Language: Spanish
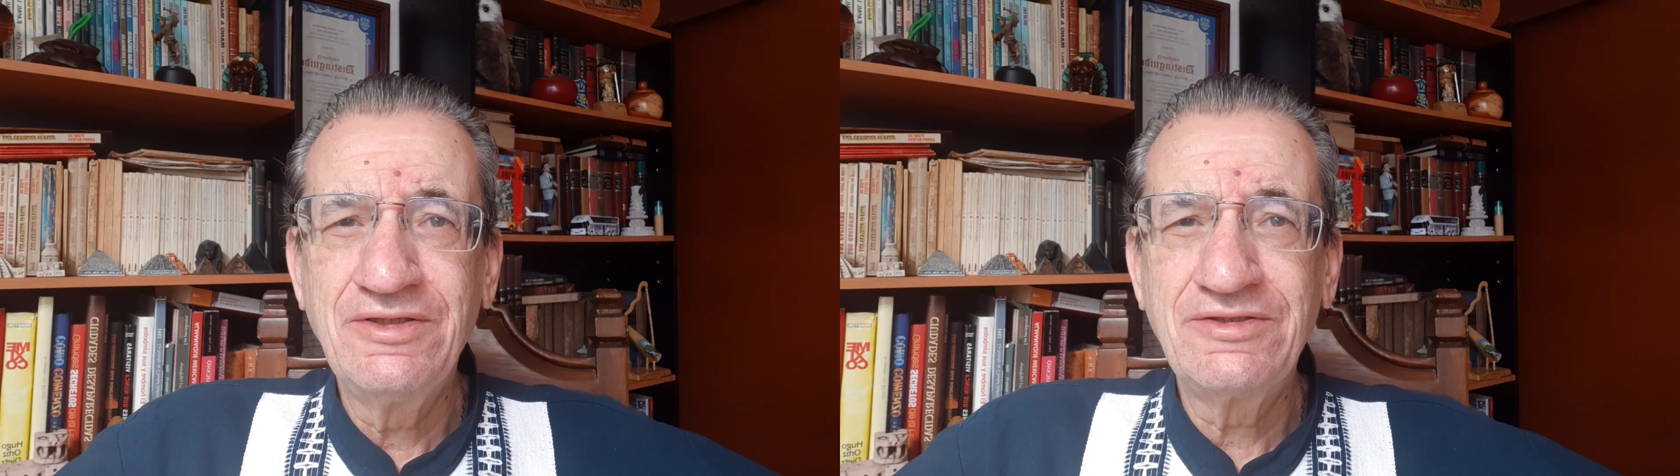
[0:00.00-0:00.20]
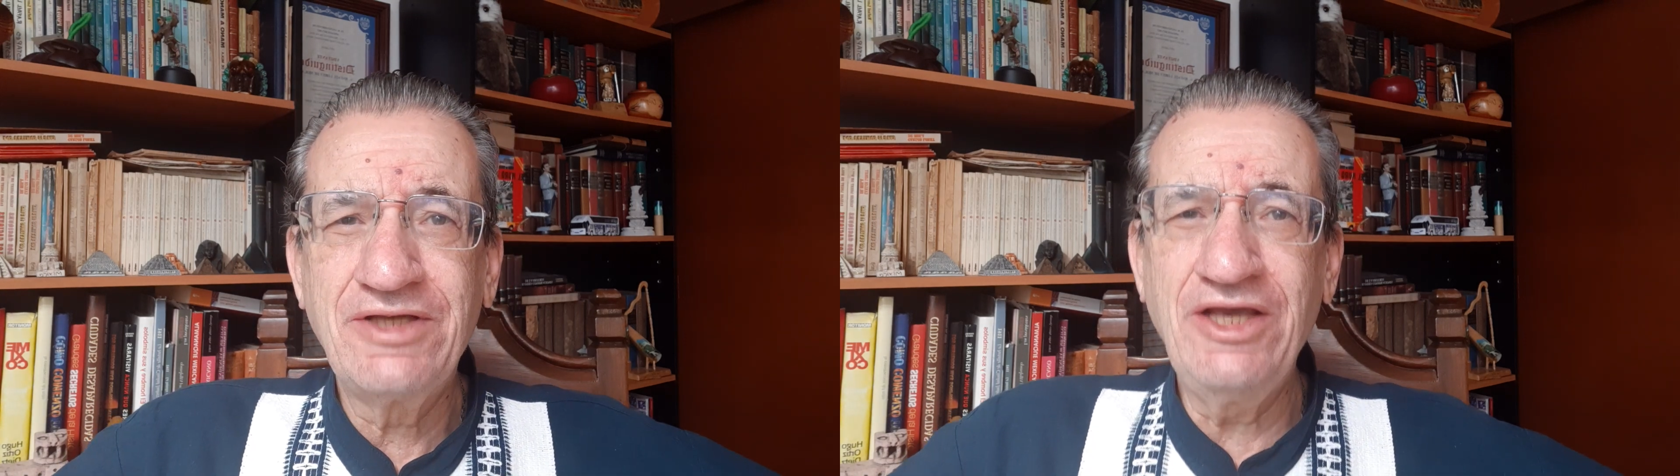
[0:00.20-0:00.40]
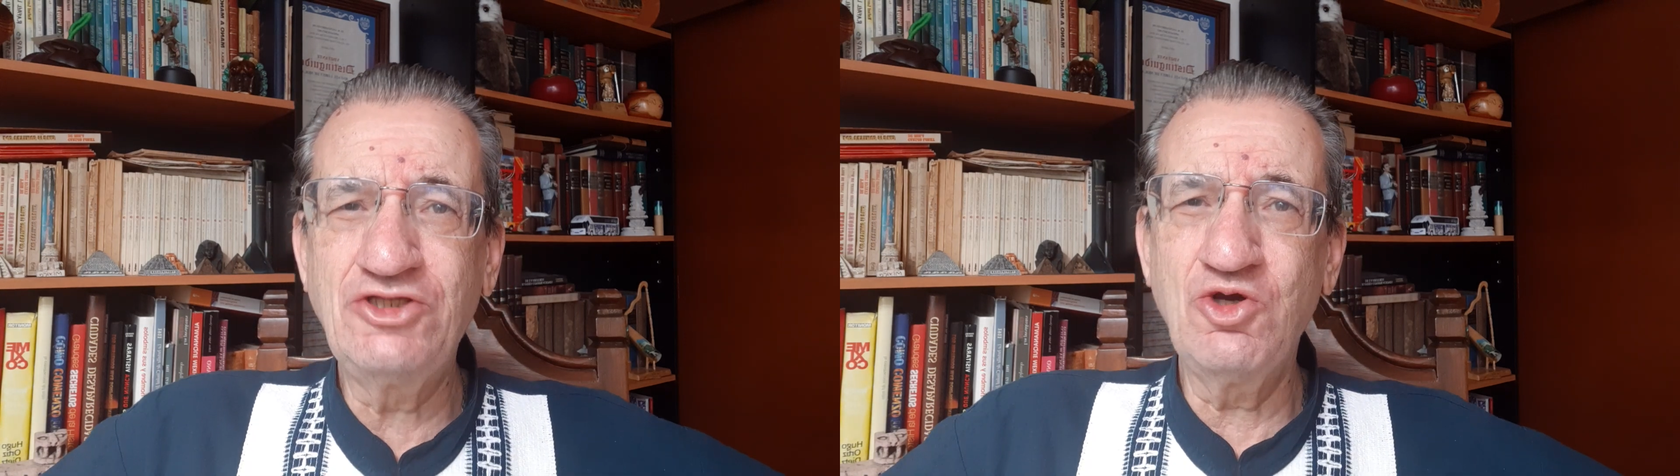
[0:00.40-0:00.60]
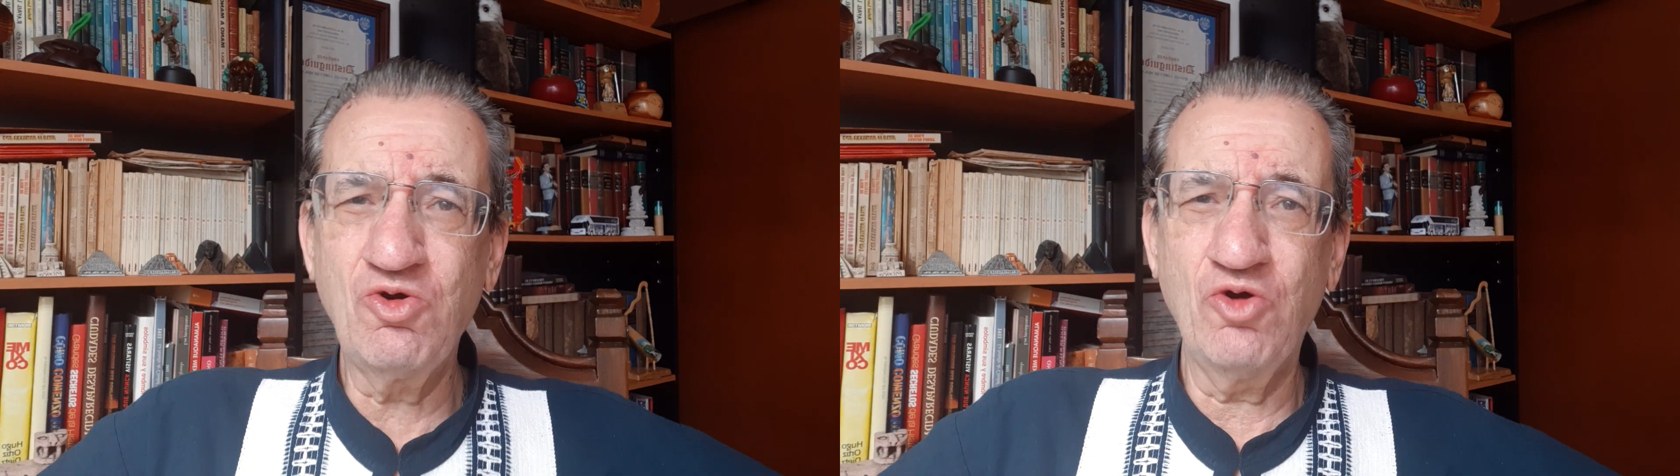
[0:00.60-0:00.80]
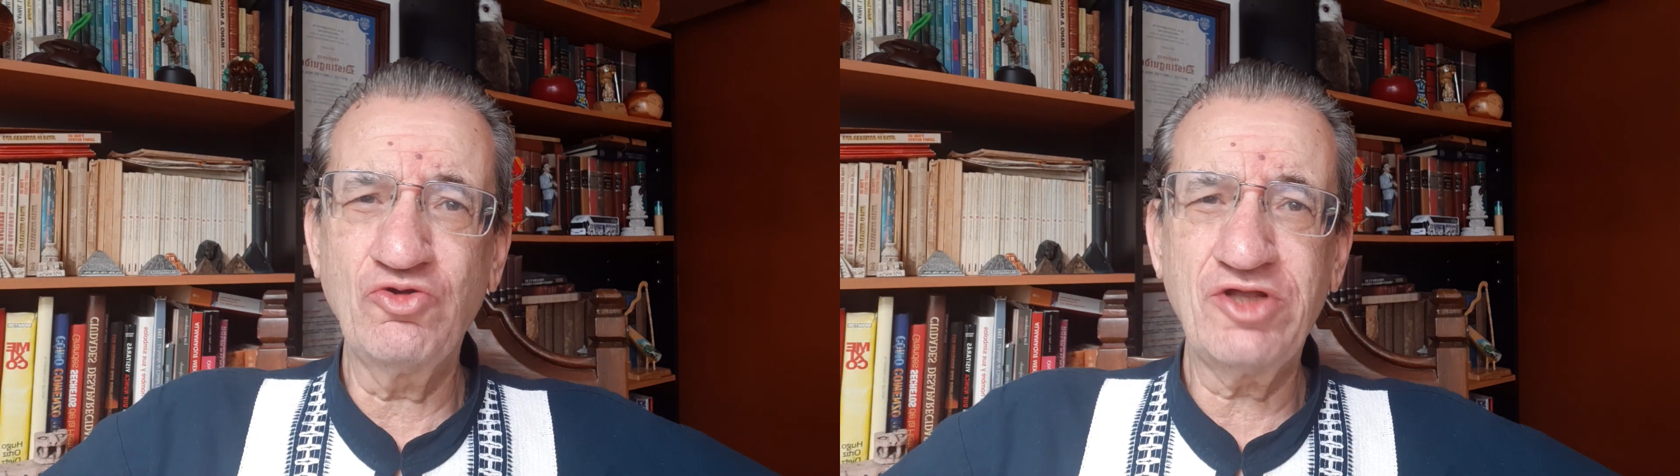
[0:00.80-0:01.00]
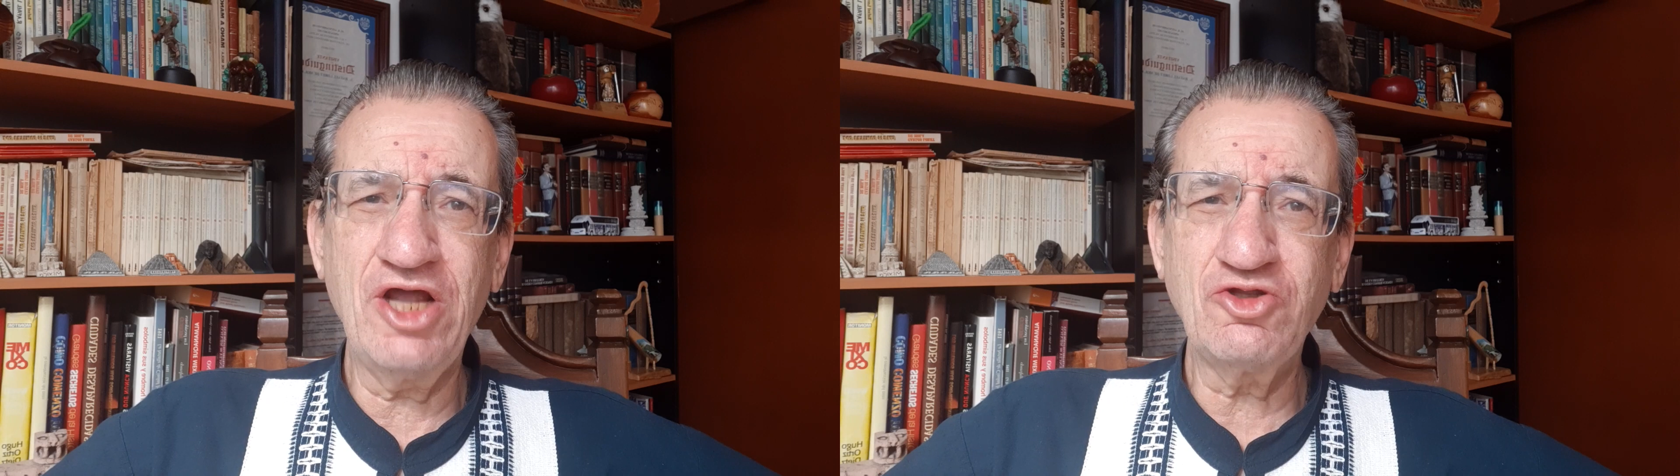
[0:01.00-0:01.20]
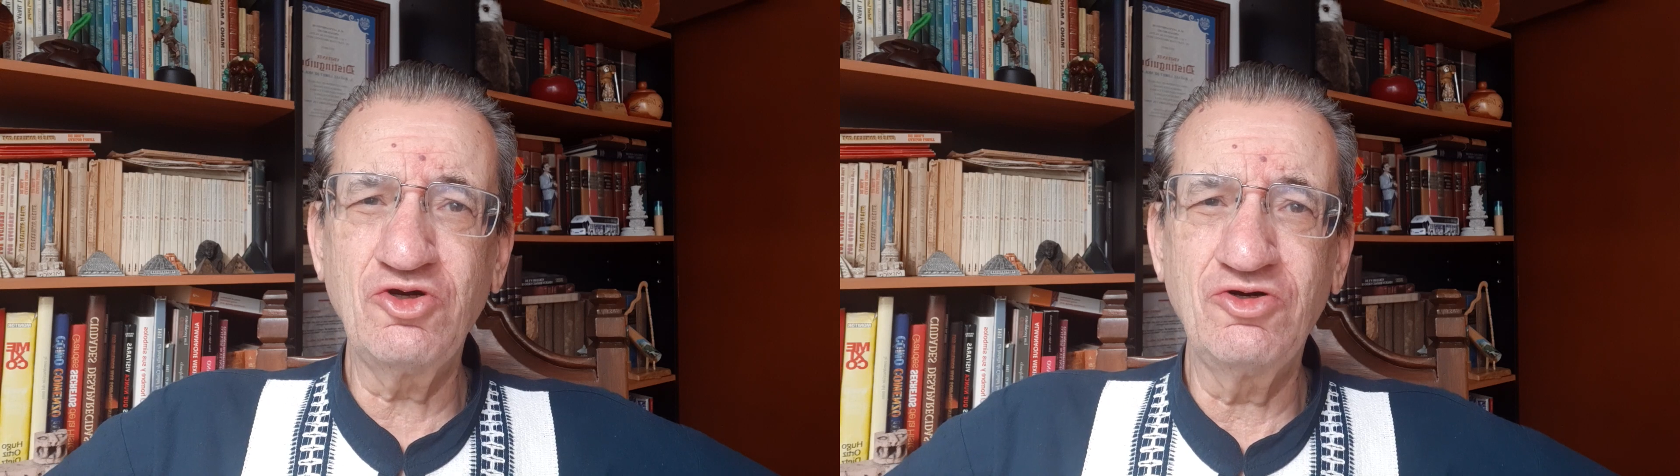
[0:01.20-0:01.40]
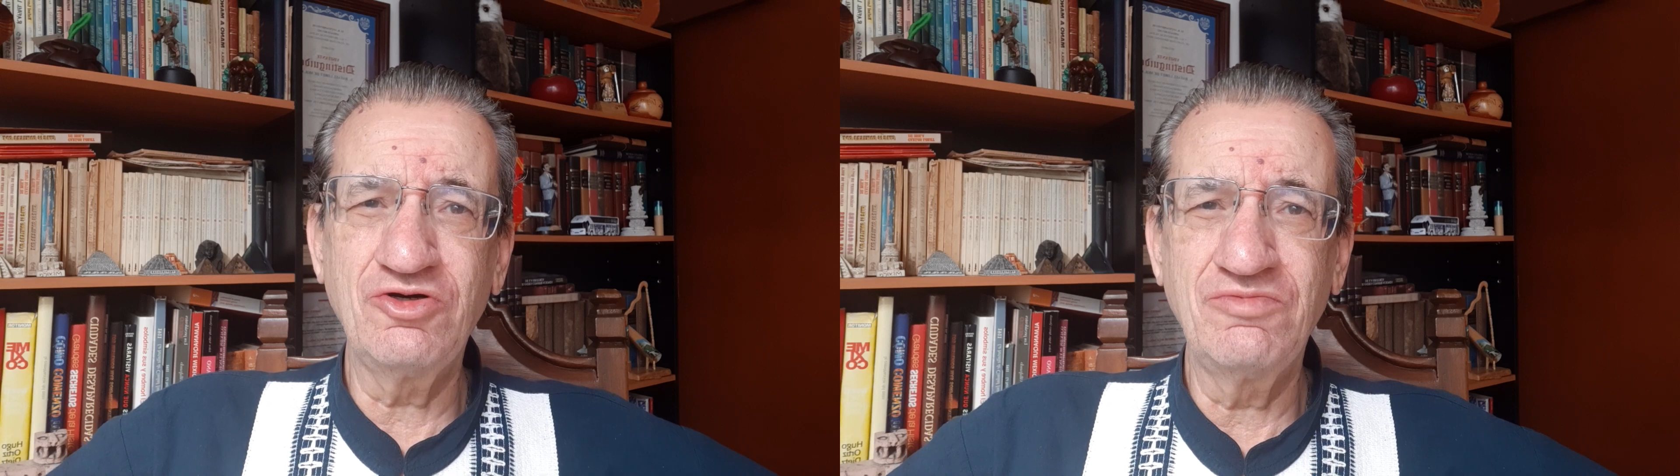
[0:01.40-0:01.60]
se hizo un
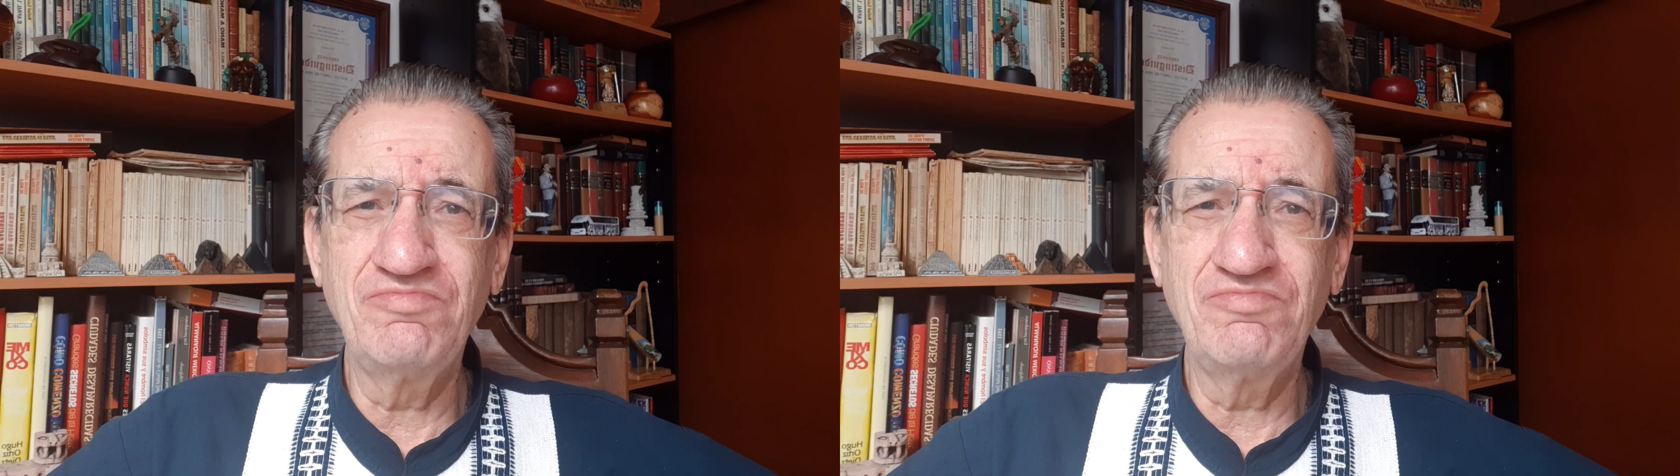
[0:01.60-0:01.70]
contrato